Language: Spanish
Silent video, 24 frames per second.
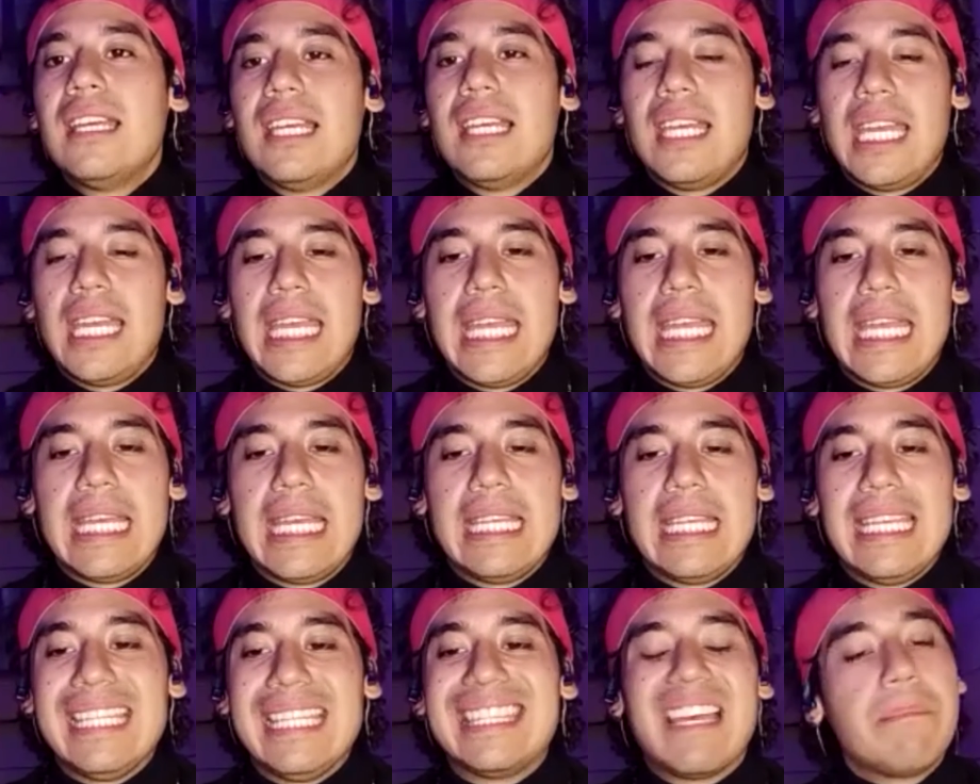Eh,
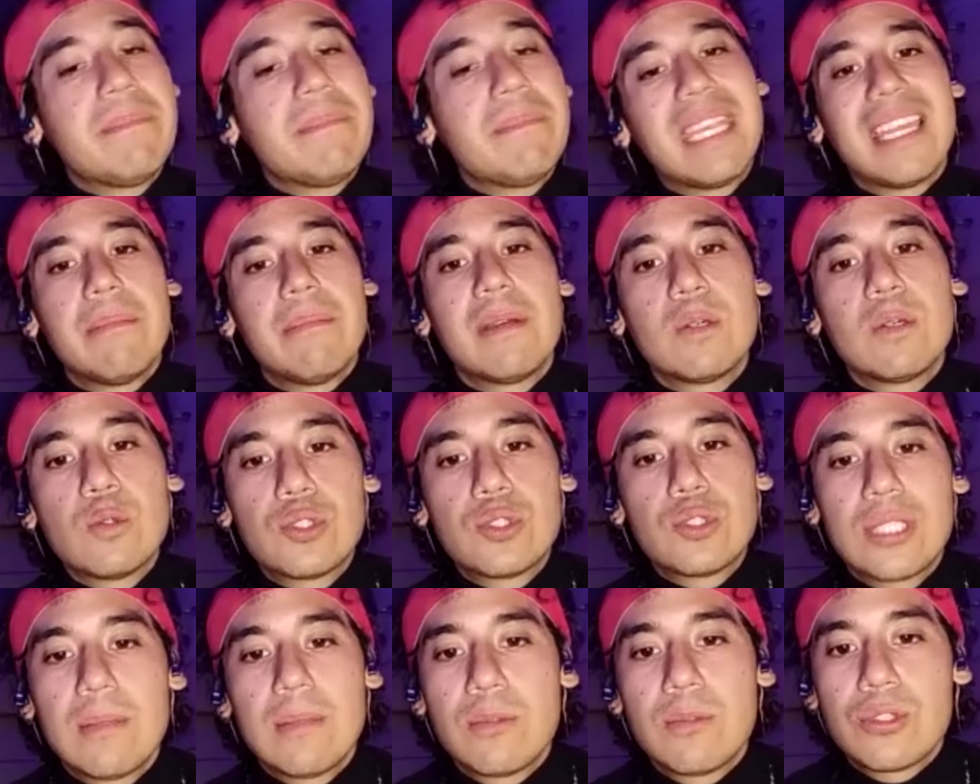y también me
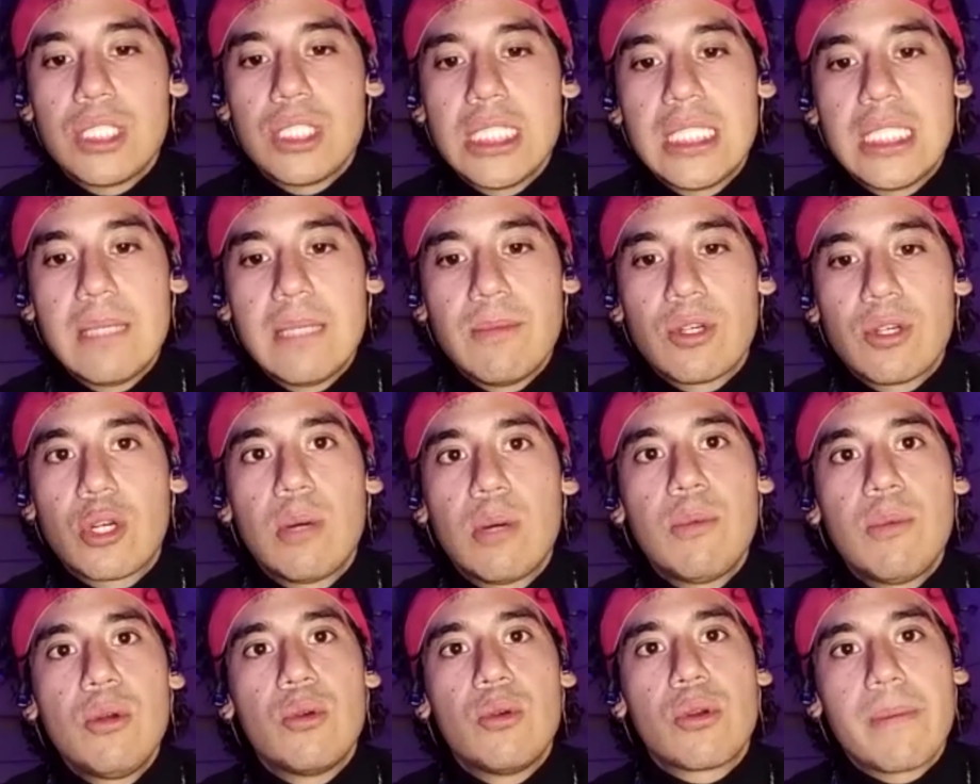gusta muchísimo
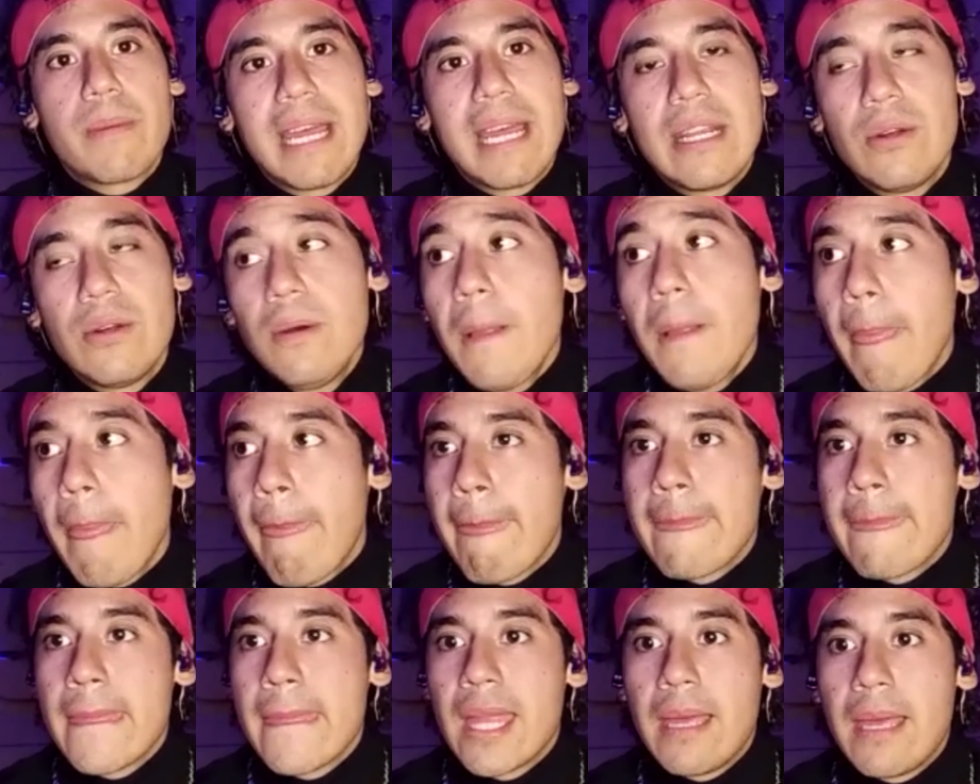como el urbano,
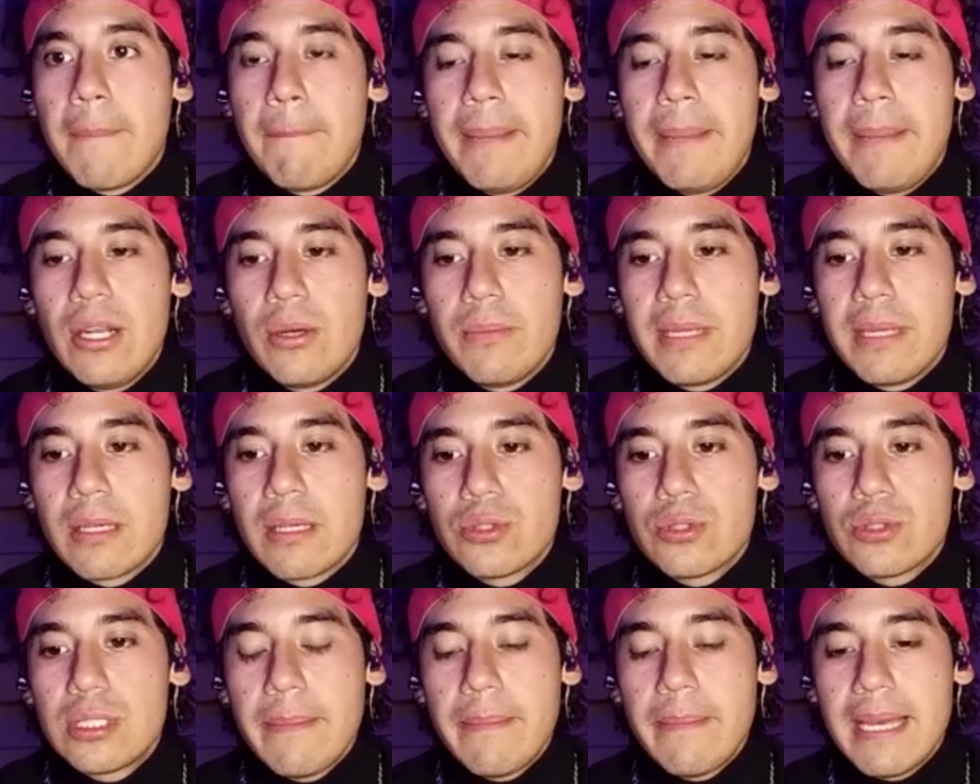pero me
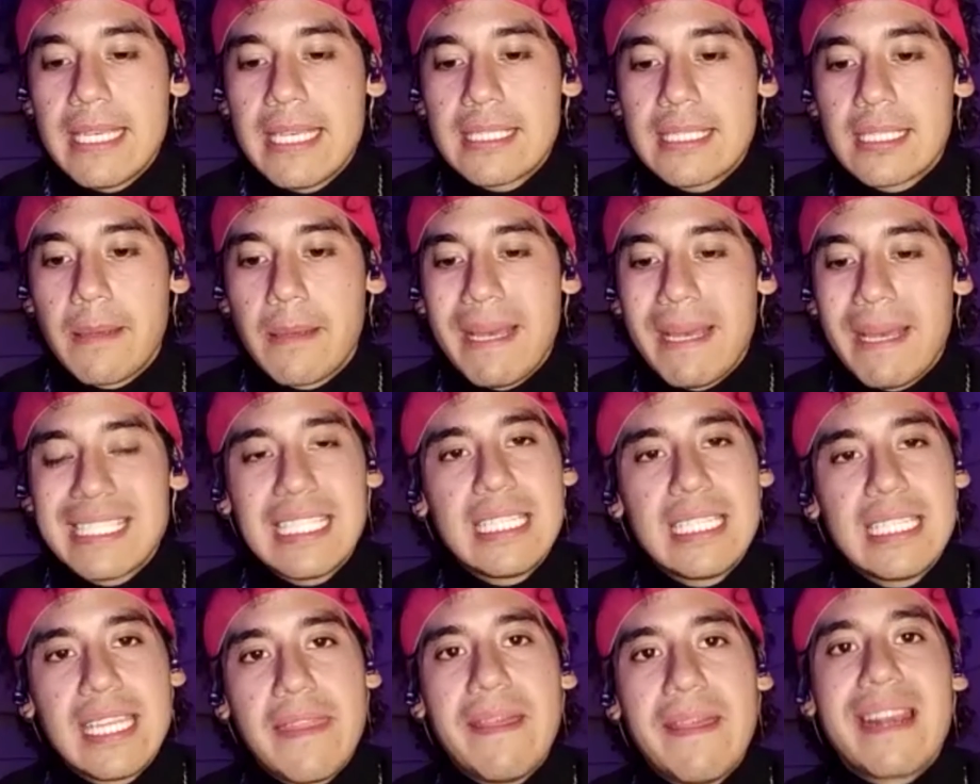gusta más, más
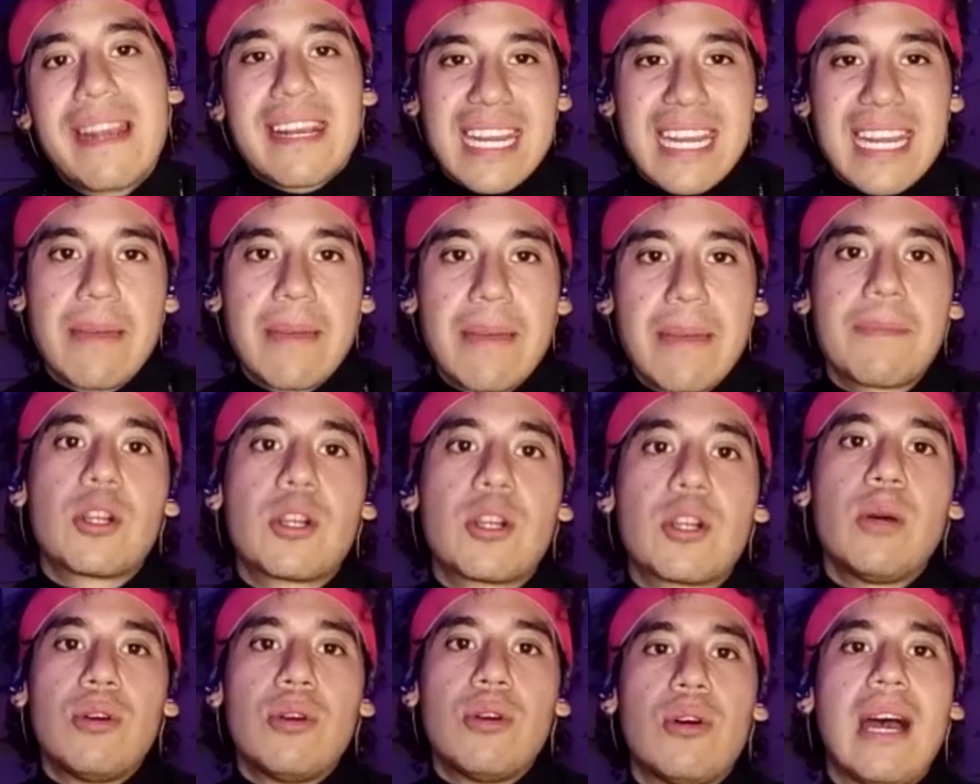allá del rap
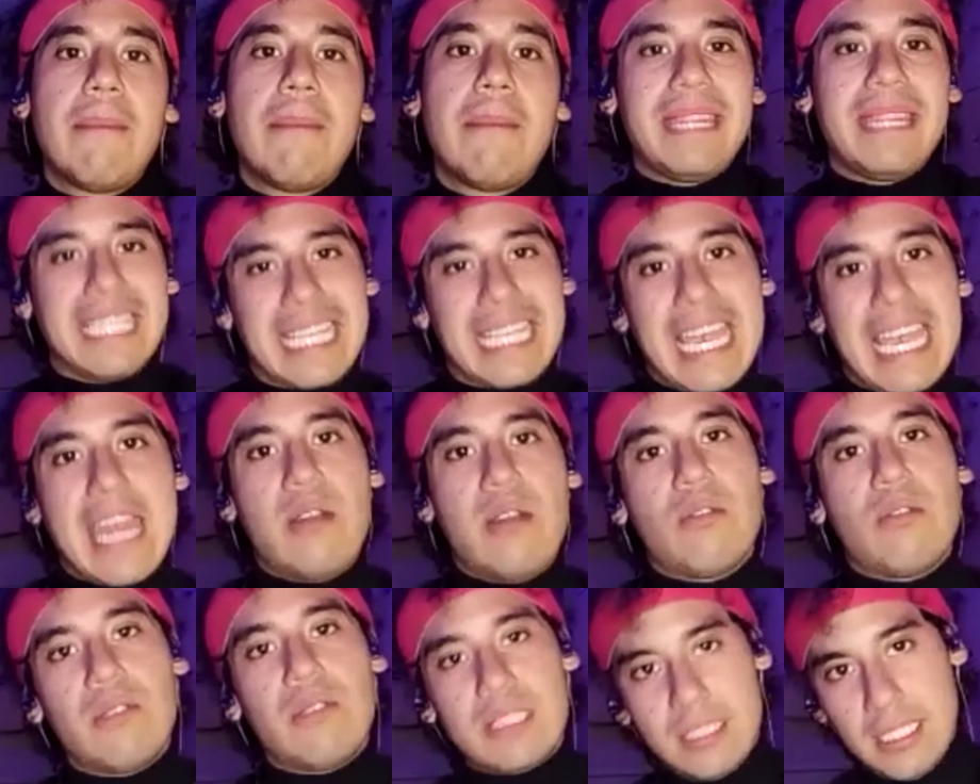como
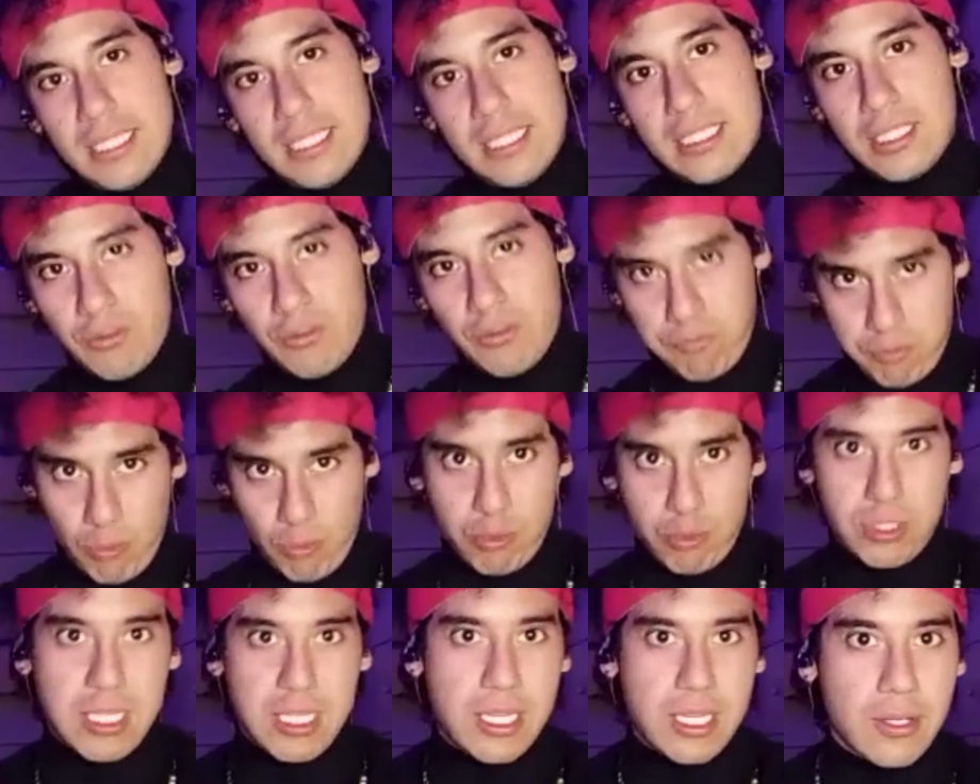americano, este, este
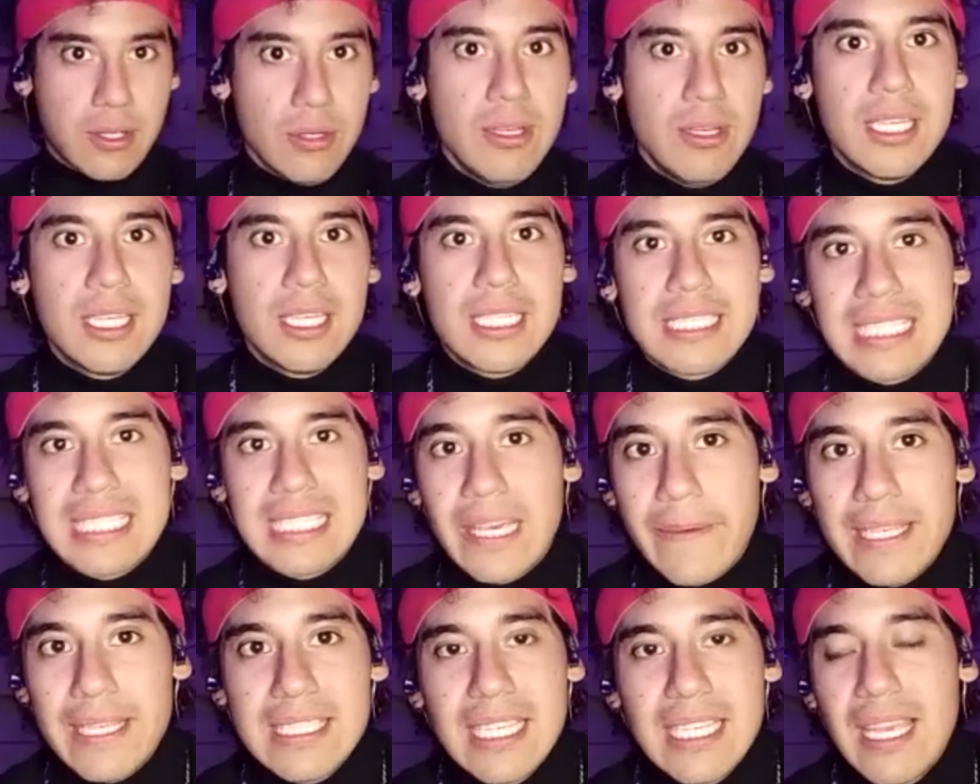fusillo,
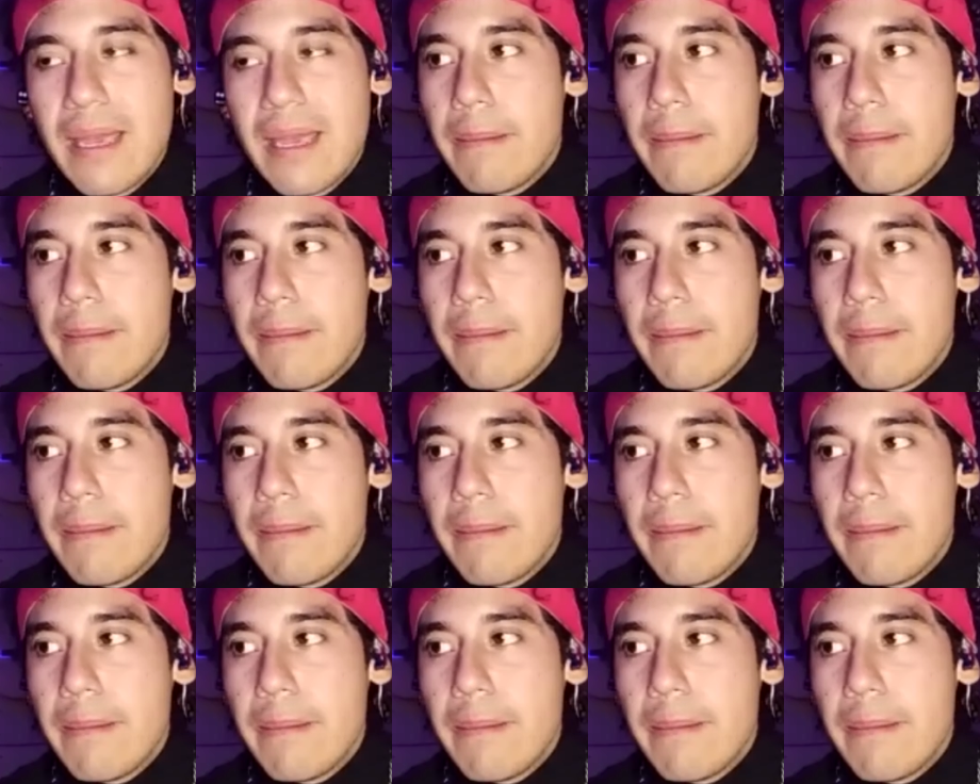¿sabes?